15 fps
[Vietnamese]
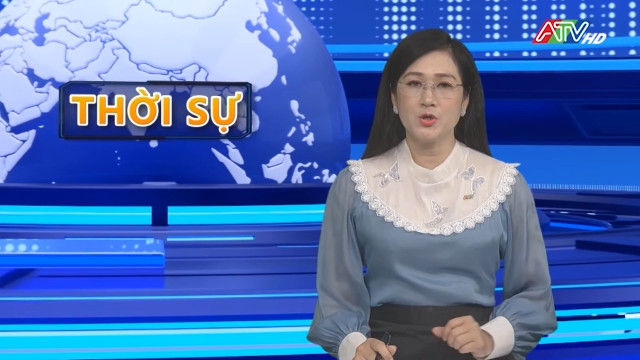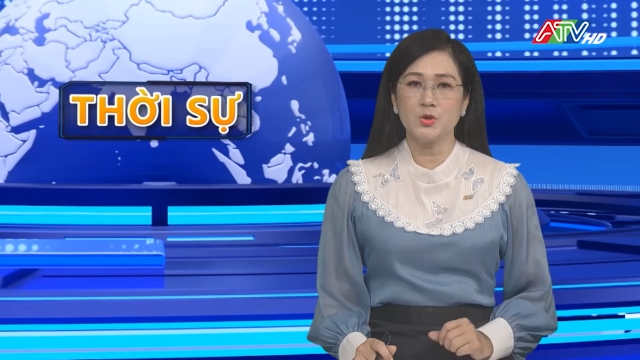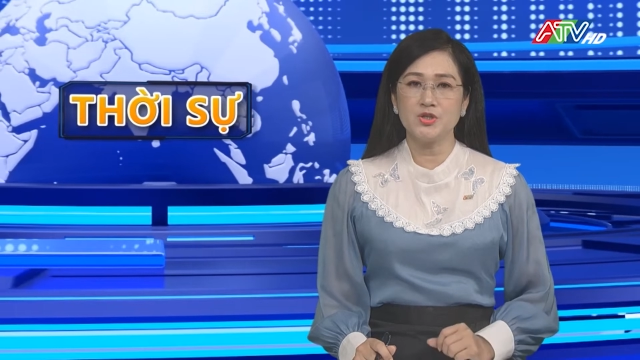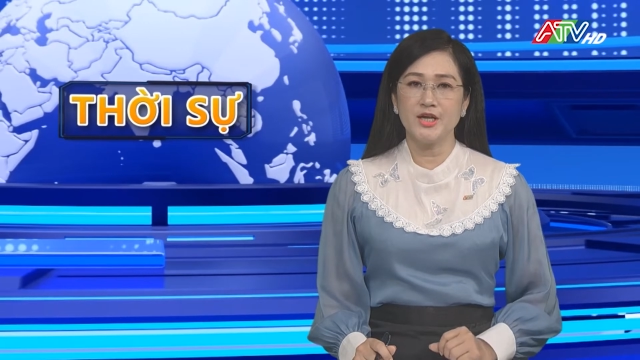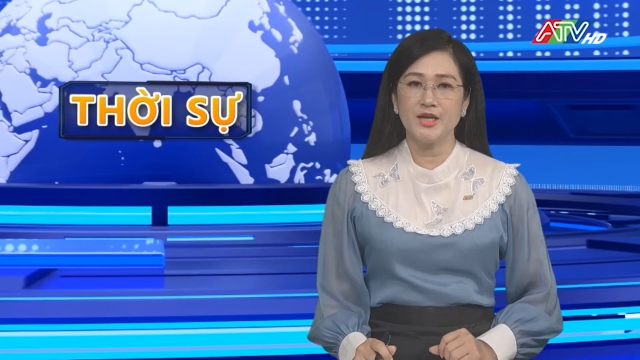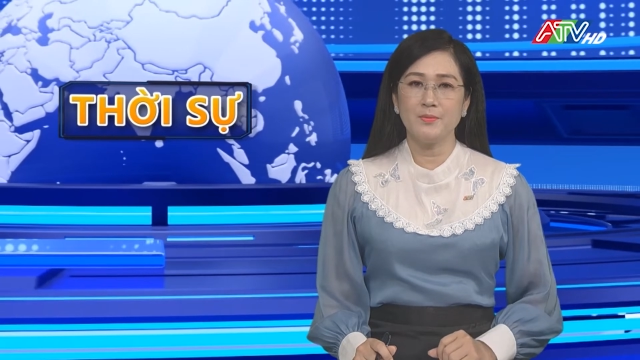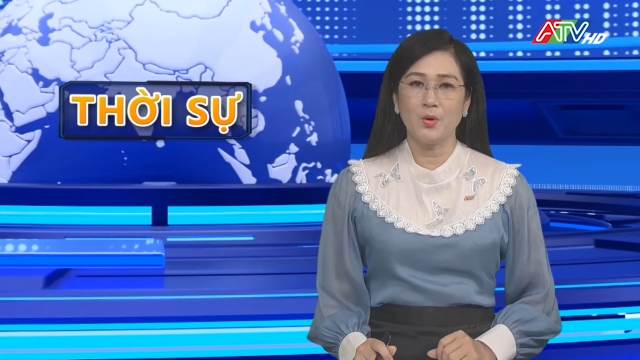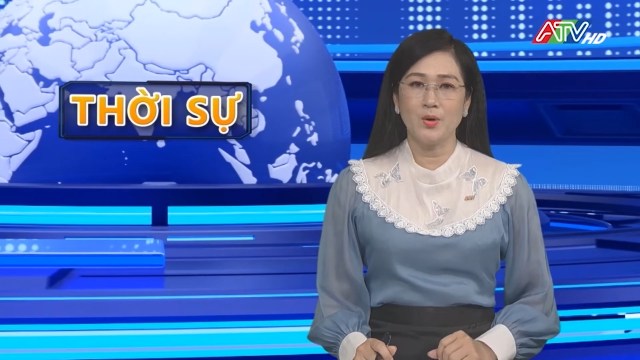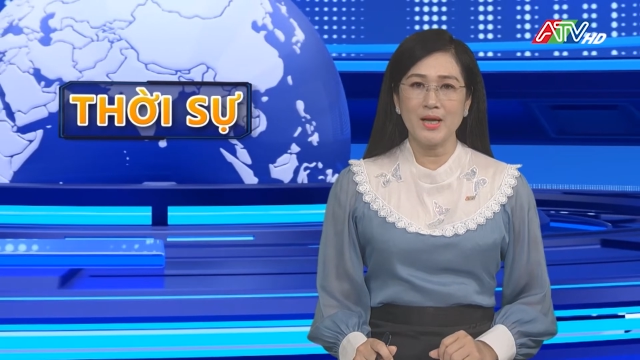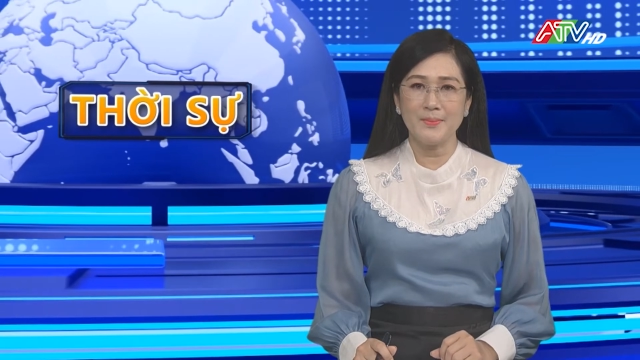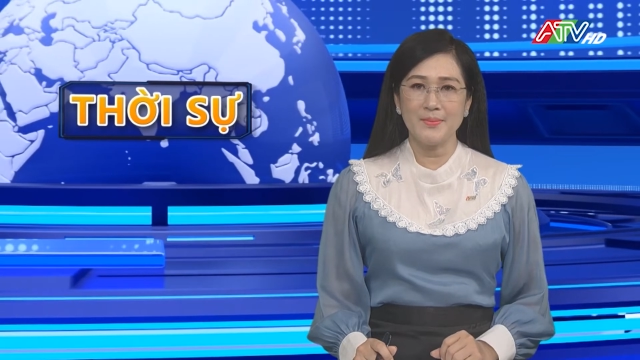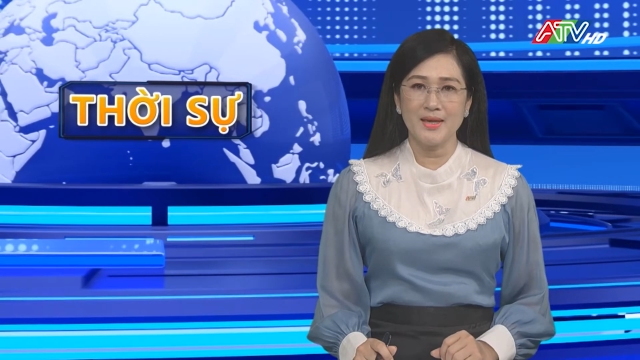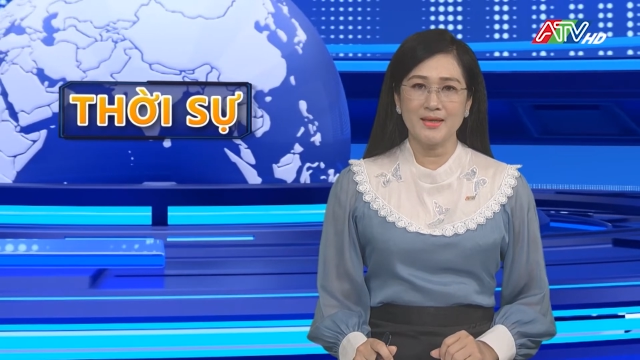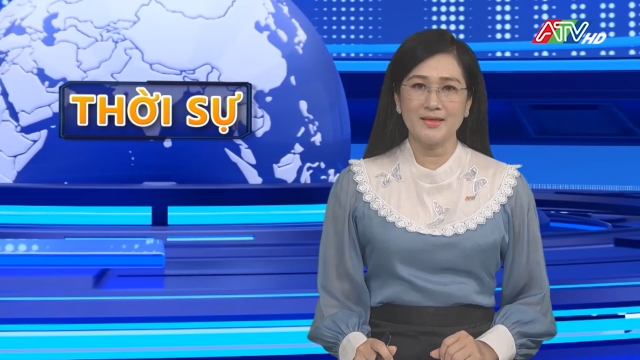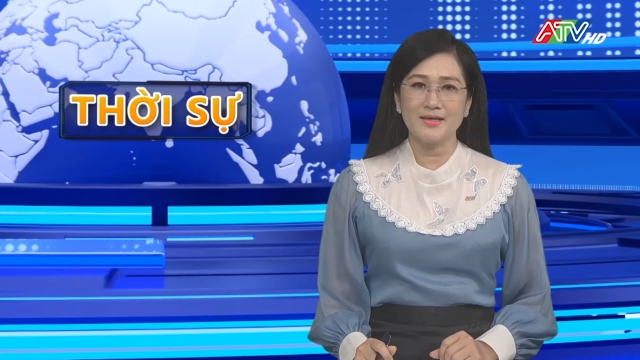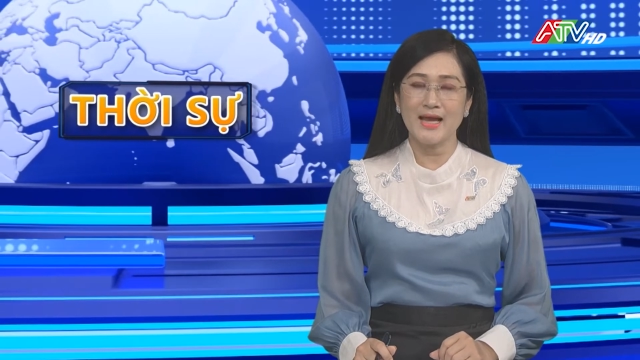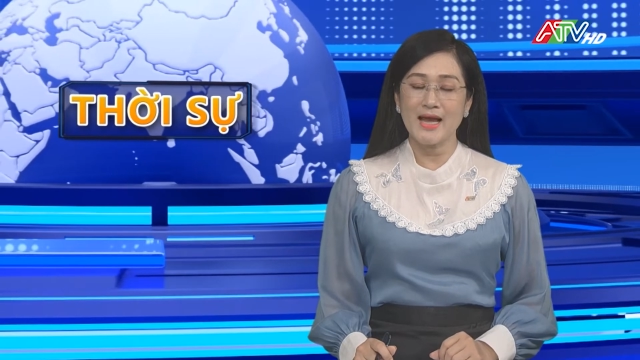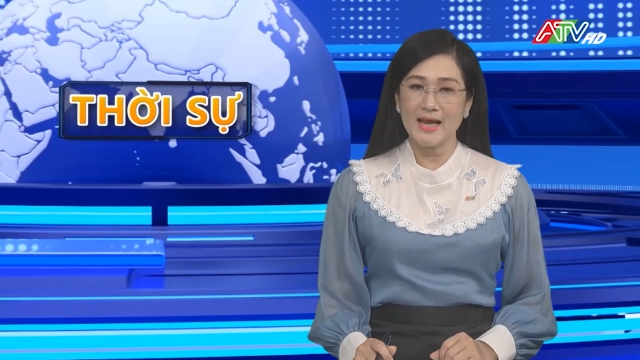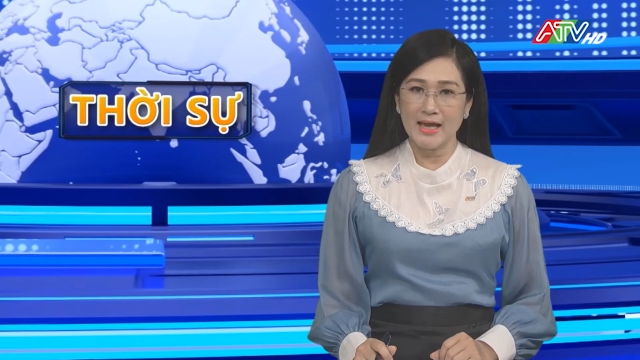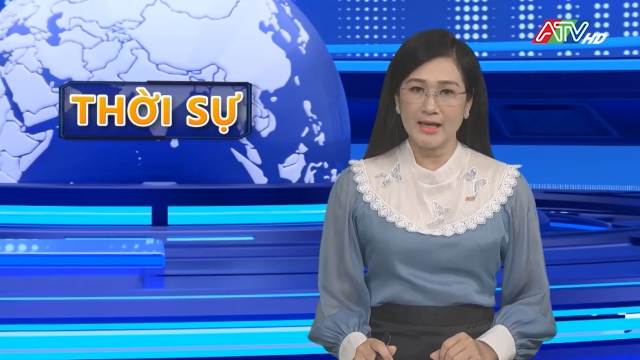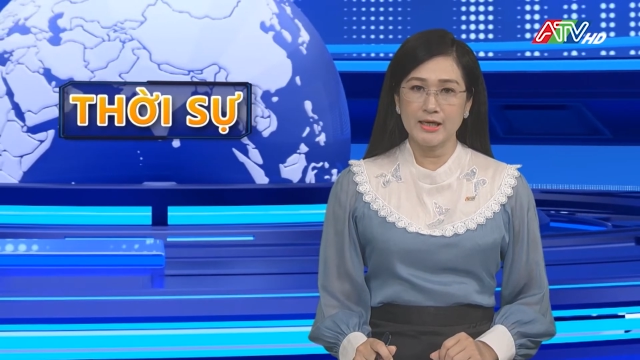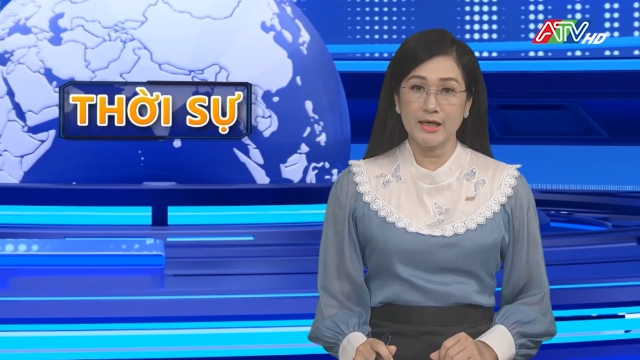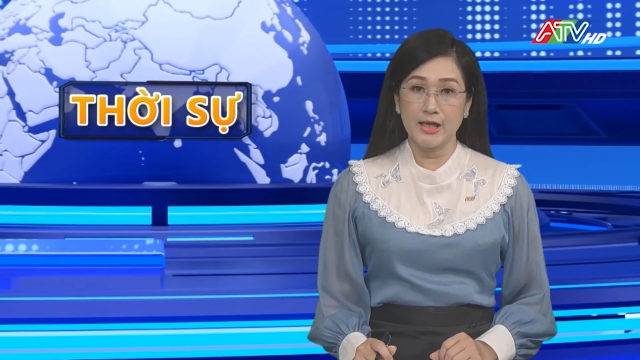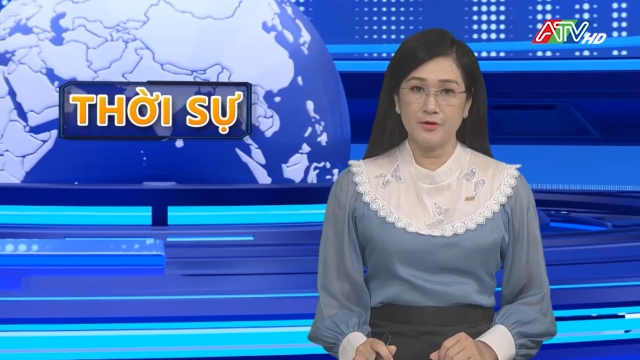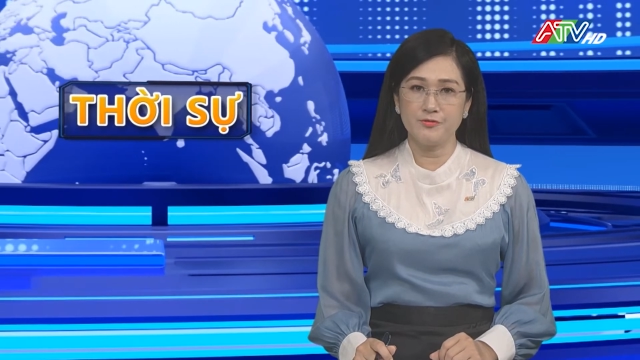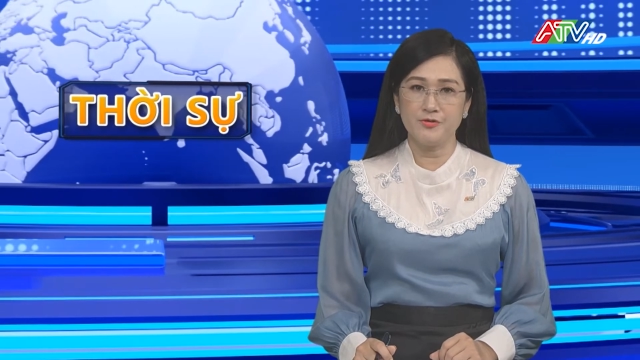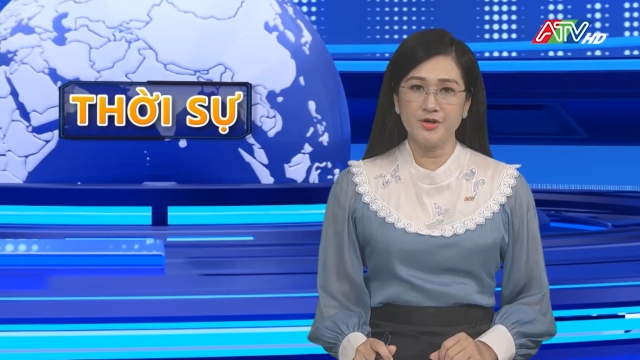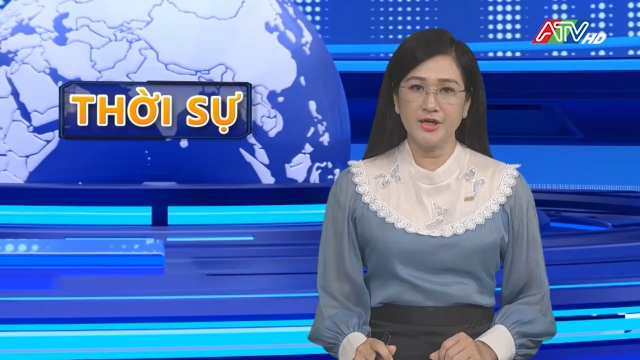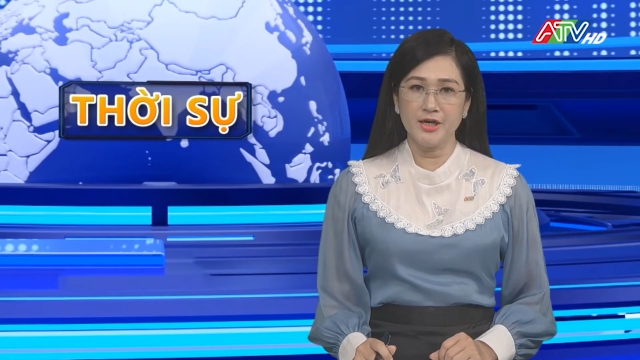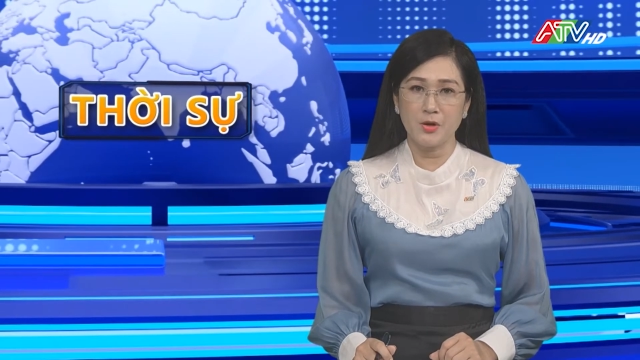chủ trì buổi làm việc với các ngành
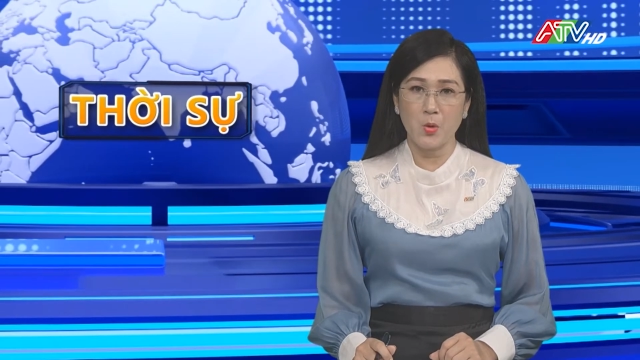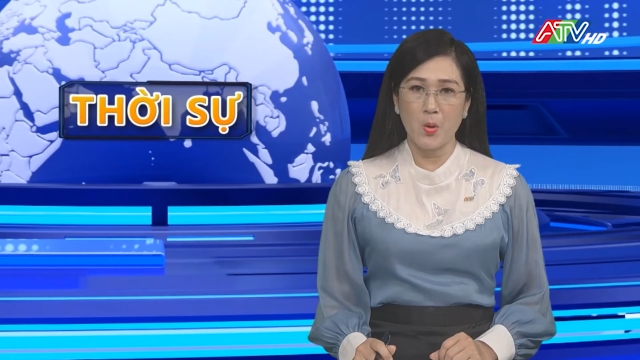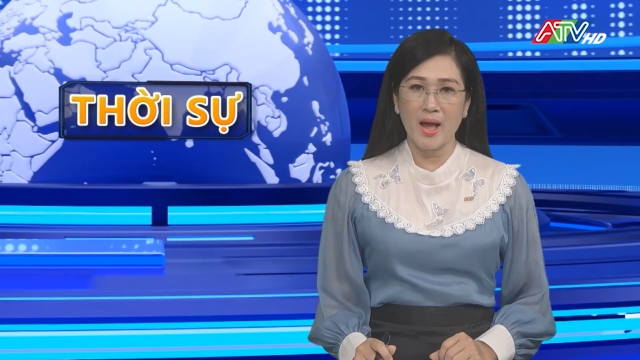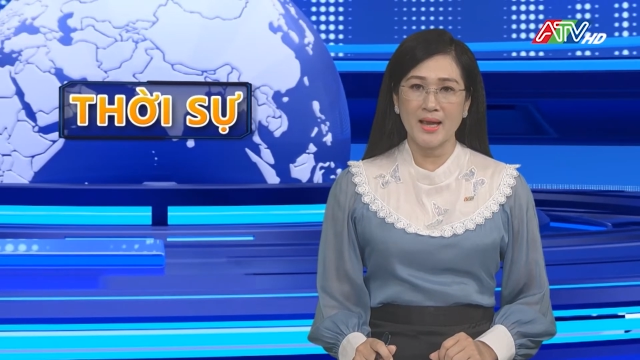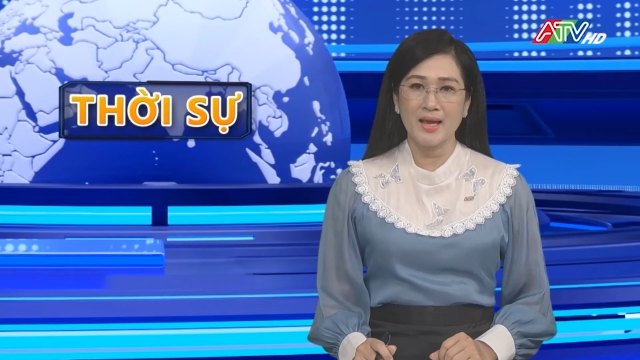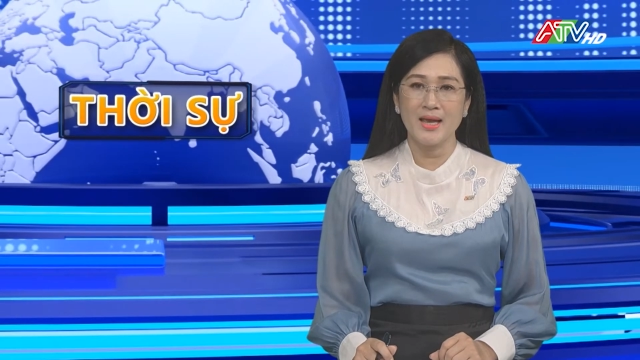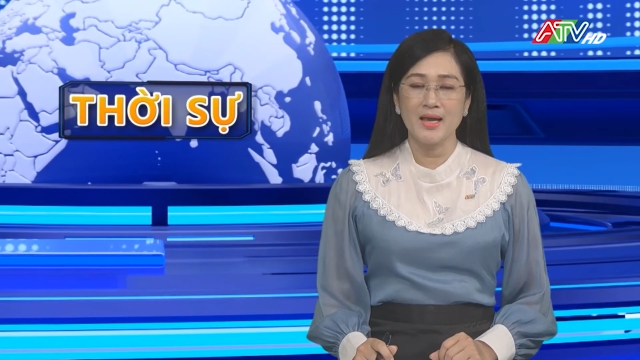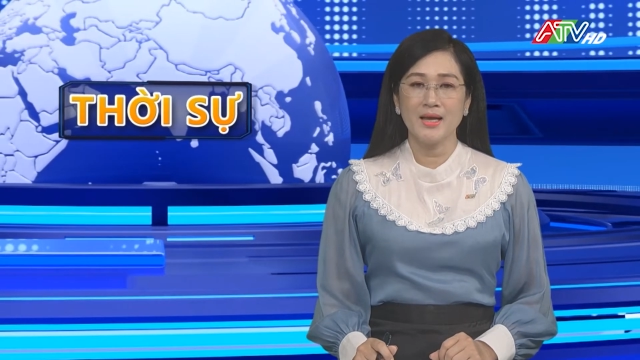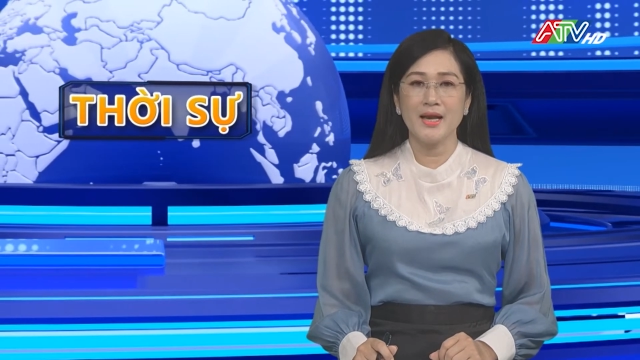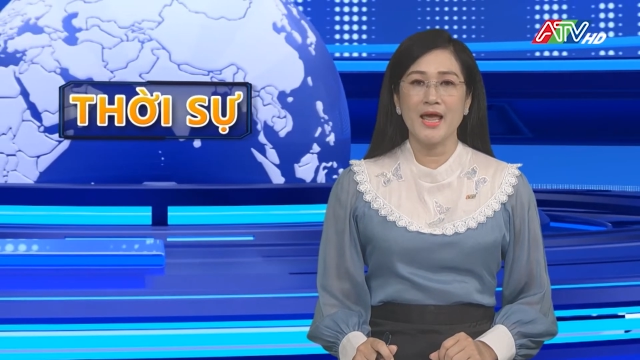địa phương liên quan